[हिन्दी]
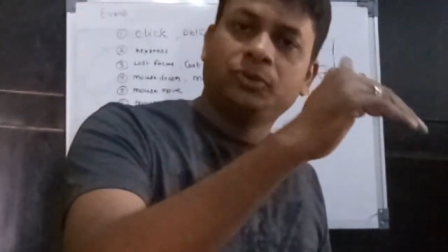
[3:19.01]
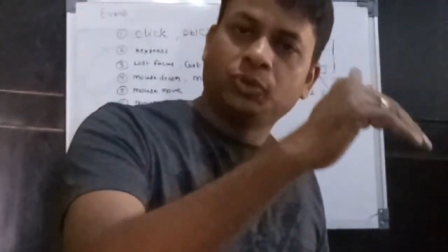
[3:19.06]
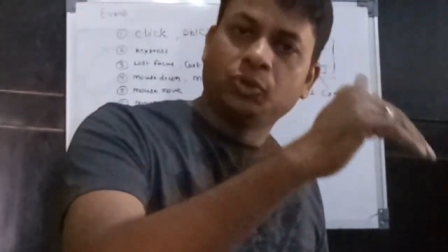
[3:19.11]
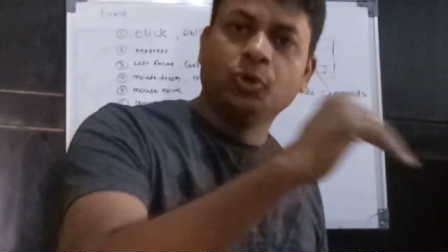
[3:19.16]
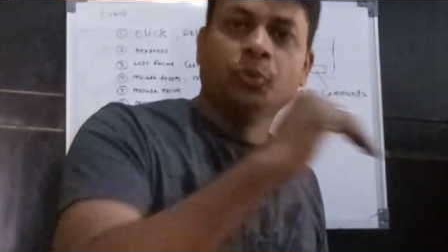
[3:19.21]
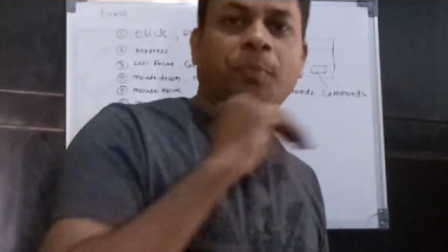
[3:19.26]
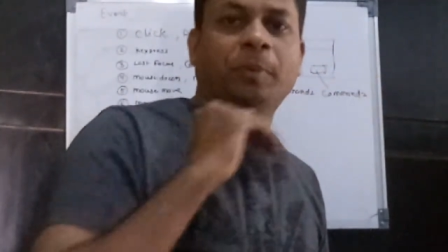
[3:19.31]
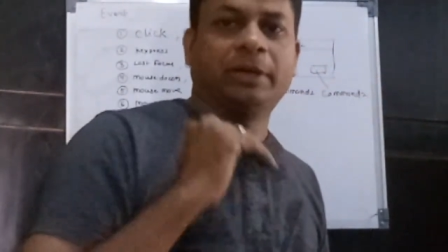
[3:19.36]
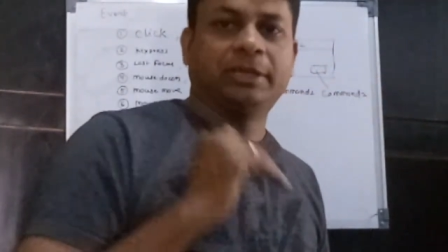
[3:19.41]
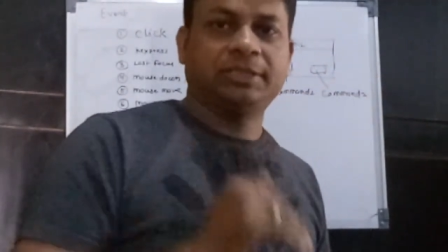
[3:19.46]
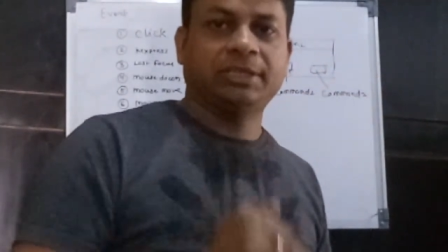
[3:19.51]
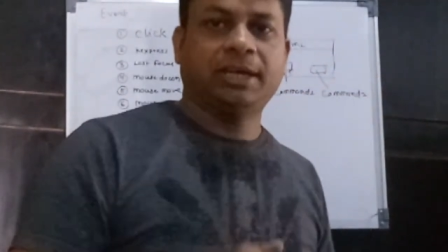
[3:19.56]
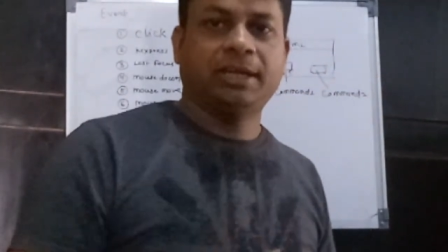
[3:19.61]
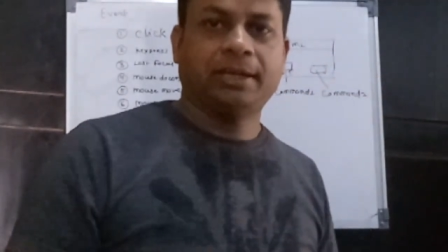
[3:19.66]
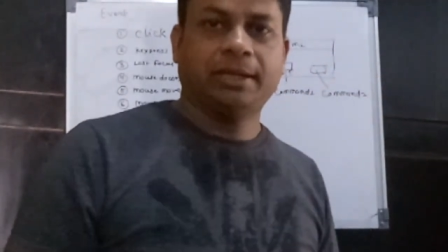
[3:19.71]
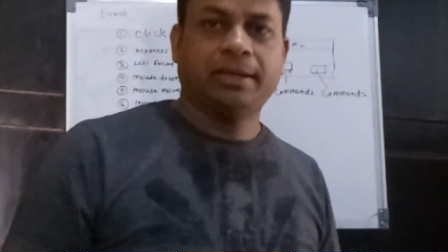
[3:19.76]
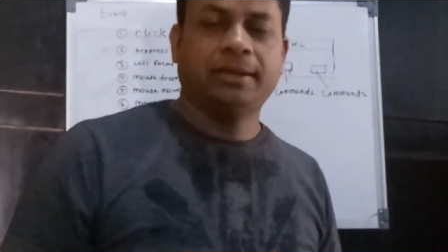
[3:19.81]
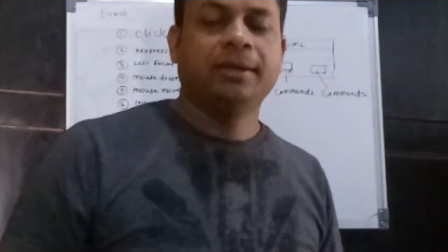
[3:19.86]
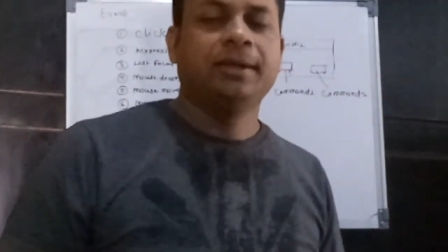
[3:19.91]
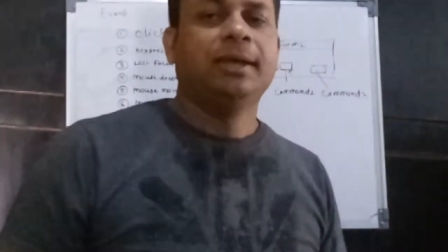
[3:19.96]
टू पर जा
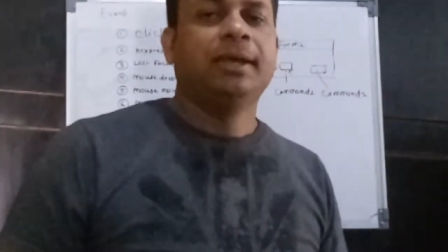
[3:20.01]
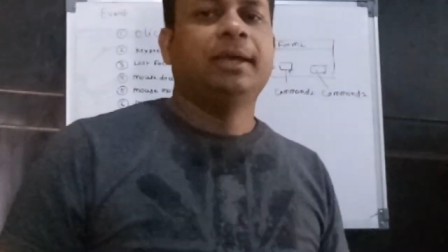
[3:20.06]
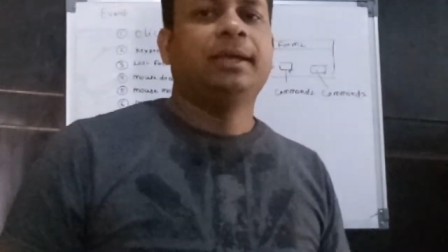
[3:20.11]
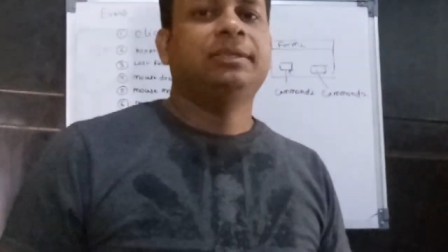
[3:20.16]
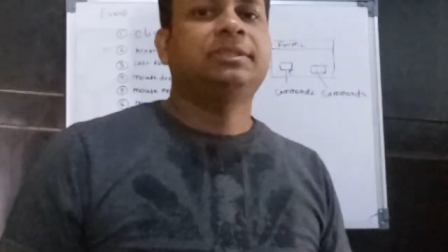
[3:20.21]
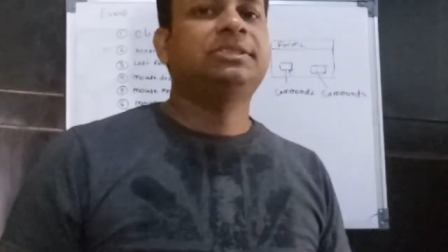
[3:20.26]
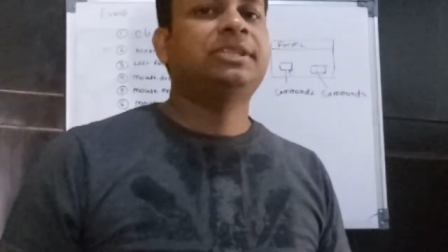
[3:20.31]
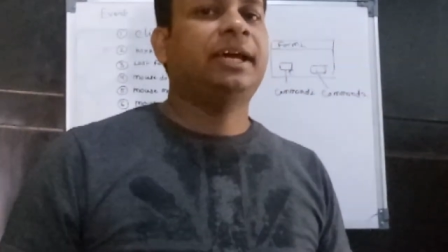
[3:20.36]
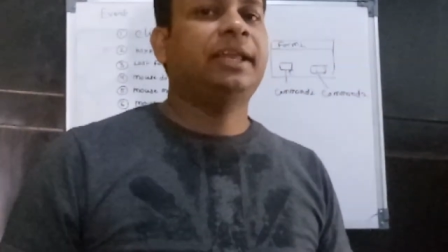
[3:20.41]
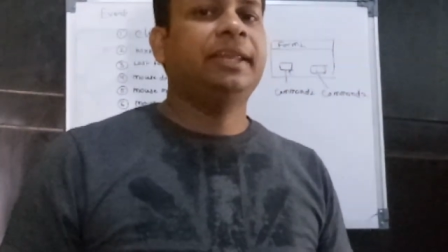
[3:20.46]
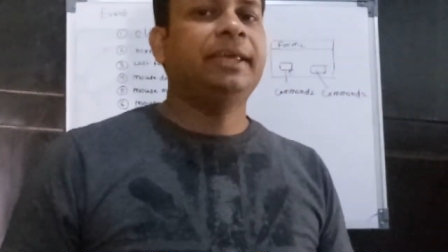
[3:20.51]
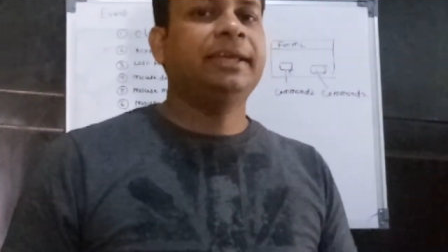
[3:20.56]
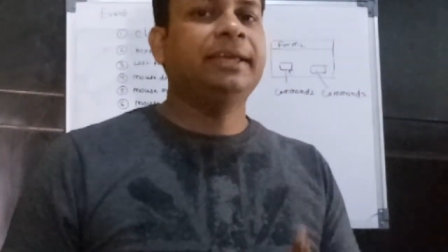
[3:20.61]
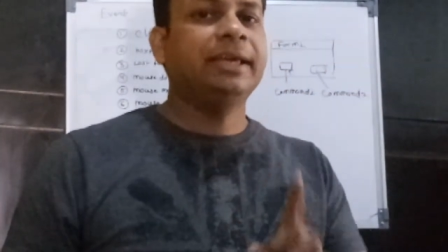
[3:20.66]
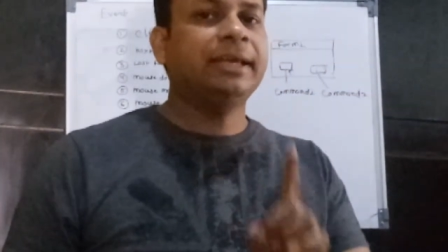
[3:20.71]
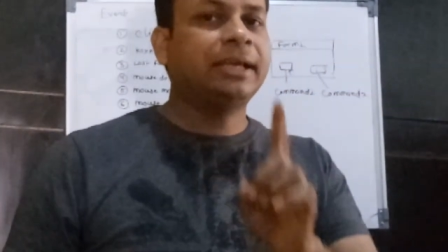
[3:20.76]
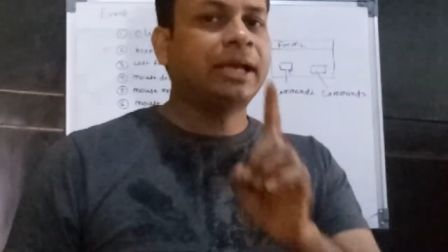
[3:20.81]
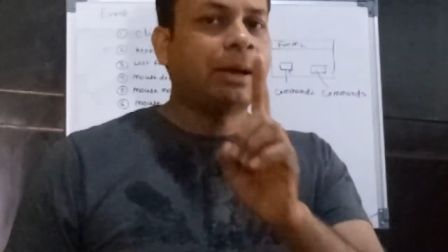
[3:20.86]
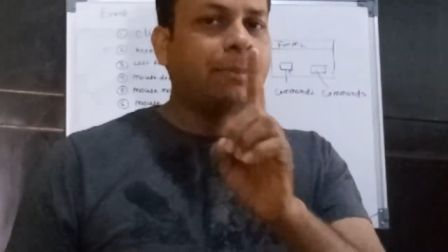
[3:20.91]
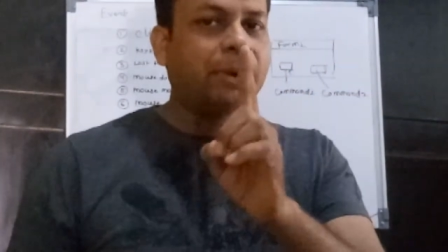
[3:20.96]
रहा है यानी
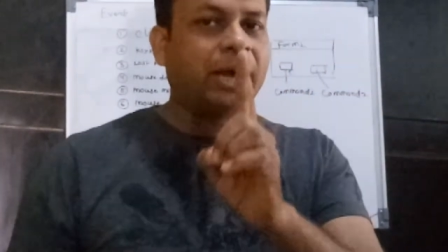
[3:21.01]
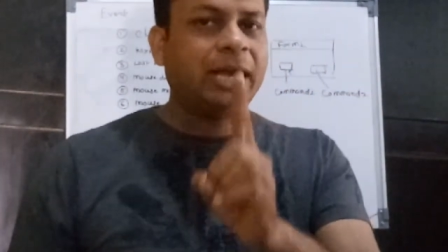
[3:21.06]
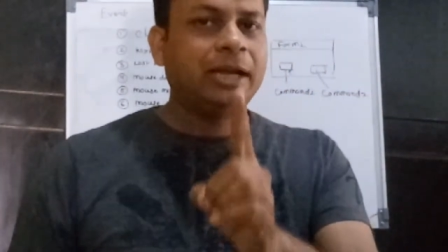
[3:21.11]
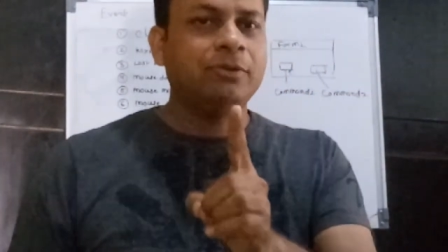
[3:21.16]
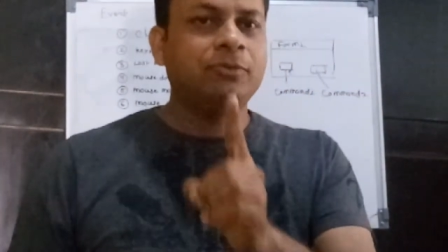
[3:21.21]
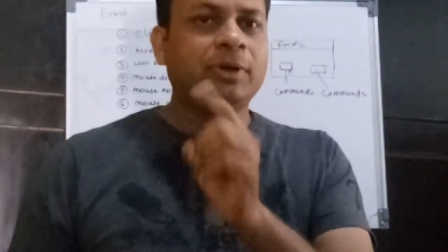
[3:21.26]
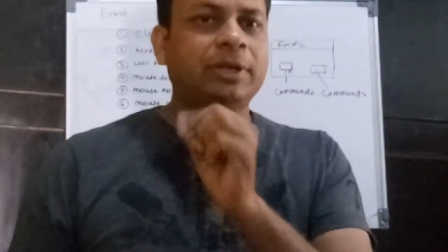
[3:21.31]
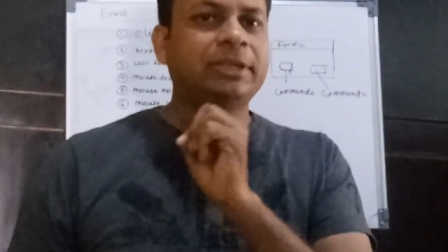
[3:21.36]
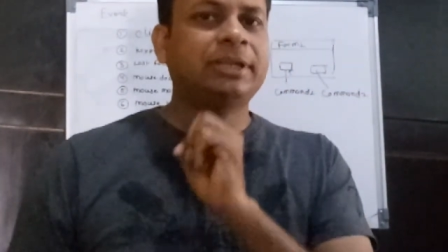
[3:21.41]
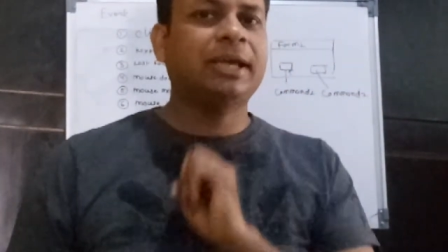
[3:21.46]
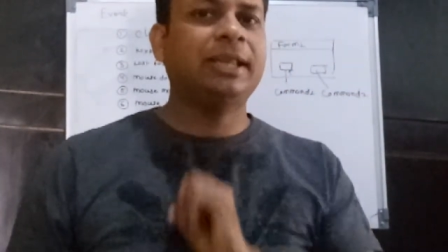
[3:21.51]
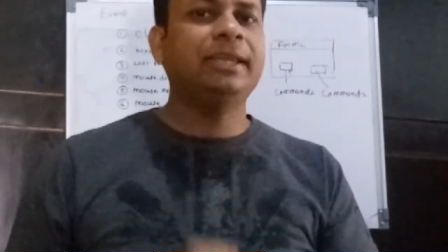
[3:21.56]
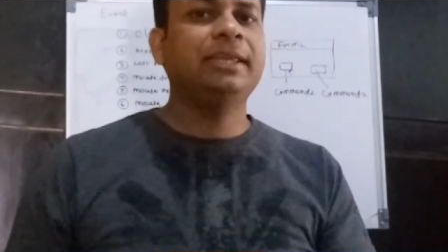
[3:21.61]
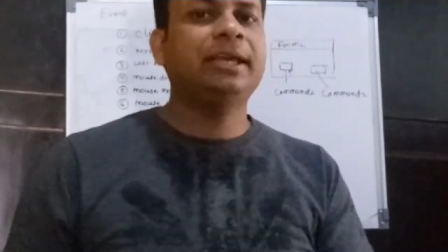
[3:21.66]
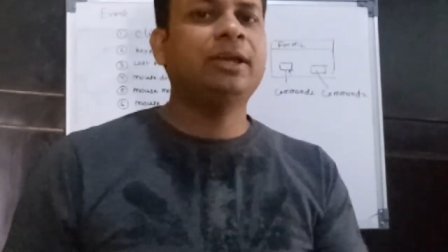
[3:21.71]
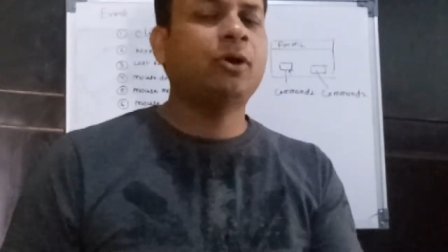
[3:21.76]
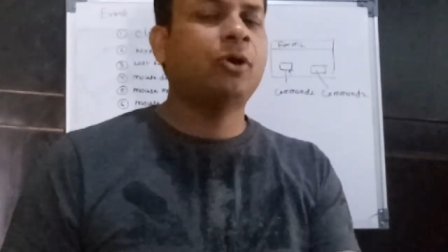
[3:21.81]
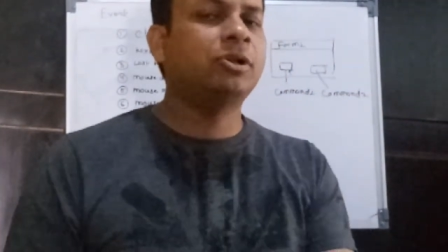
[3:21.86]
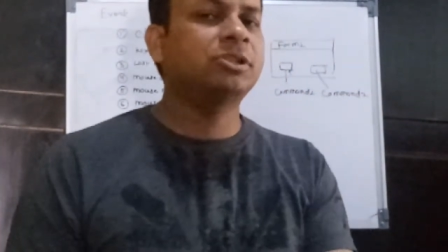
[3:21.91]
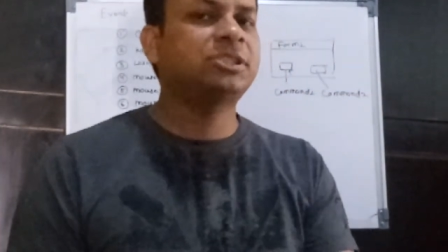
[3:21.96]
कि कमांड वन के
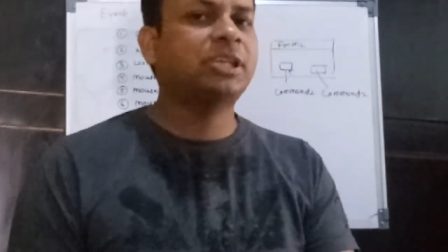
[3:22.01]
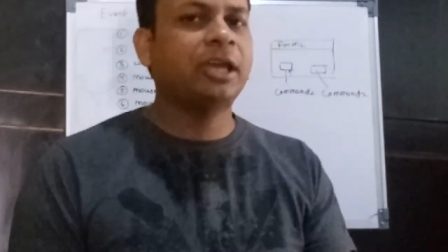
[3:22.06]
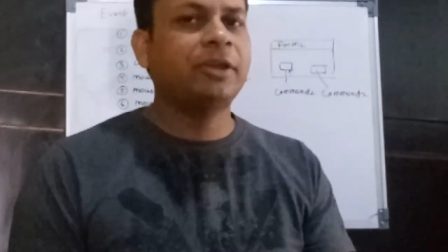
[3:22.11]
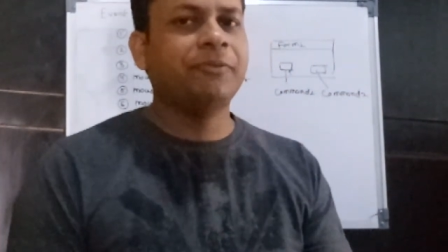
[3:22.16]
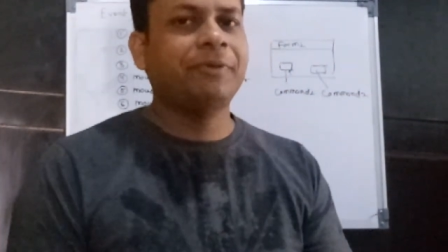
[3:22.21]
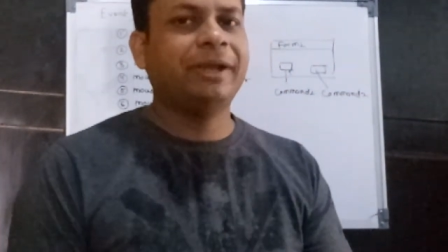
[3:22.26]
लिए कौन सा